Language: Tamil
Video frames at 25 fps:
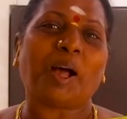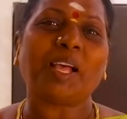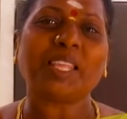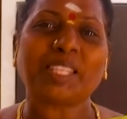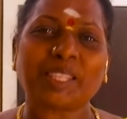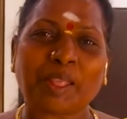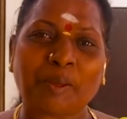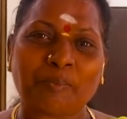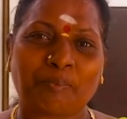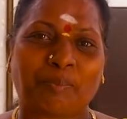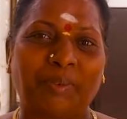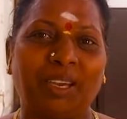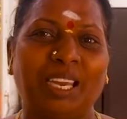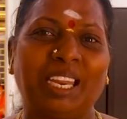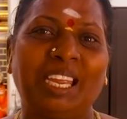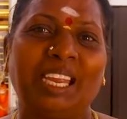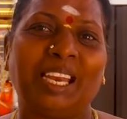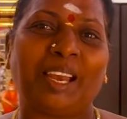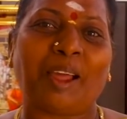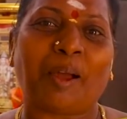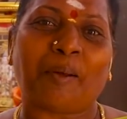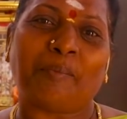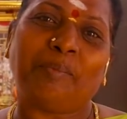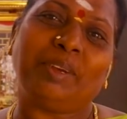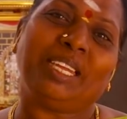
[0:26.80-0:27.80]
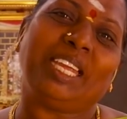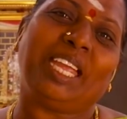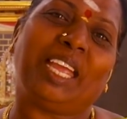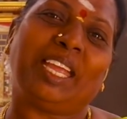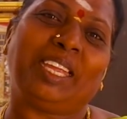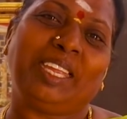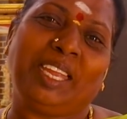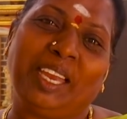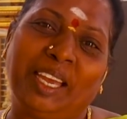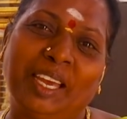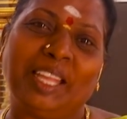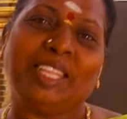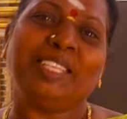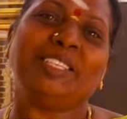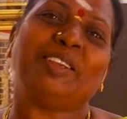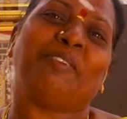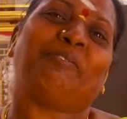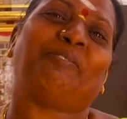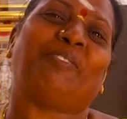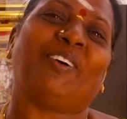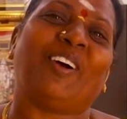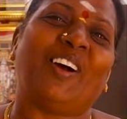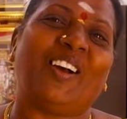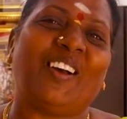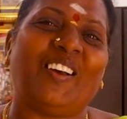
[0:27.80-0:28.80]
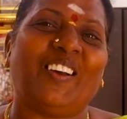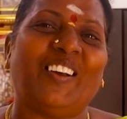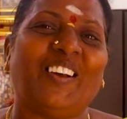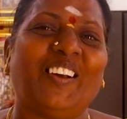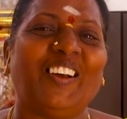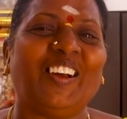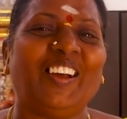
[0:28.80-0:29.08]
பாச பிணையில் அப்படியே இணைஞ்சுப்போம்